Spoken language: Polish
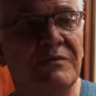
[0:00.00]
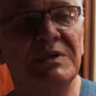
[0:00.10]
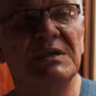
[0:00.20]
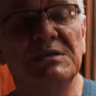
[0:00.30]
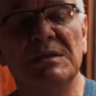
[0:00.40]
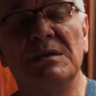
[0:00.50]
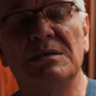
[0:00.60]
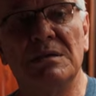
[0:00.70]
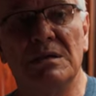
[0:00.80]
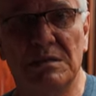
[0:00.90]
W niedzielę
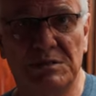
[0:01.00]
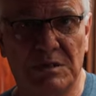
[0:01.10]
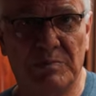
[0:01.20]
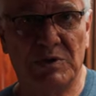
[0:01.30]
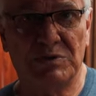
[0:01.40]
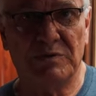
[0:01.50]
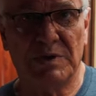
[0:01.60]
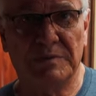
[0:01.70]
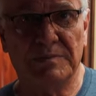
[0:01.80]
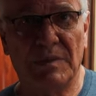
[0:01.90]
nigdy się nie
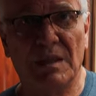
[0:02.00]
pracowało.